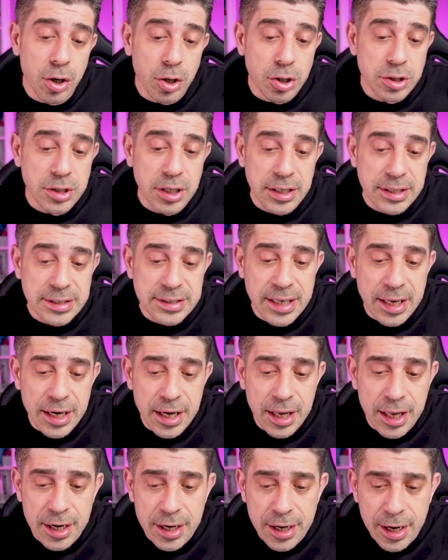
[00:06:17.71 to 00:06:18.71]
O zaman x
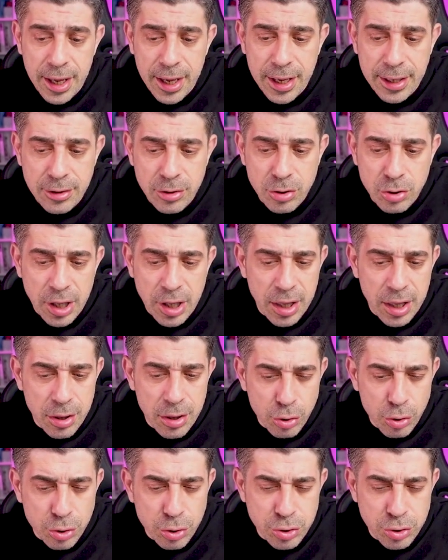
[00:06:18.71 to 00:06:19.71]
kare yerine ne
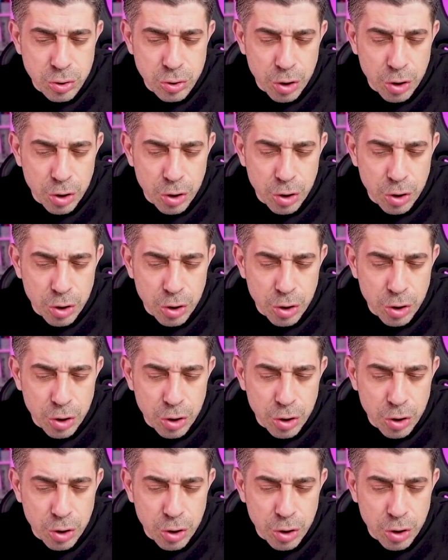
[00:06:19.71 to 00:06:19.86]
diyoruz?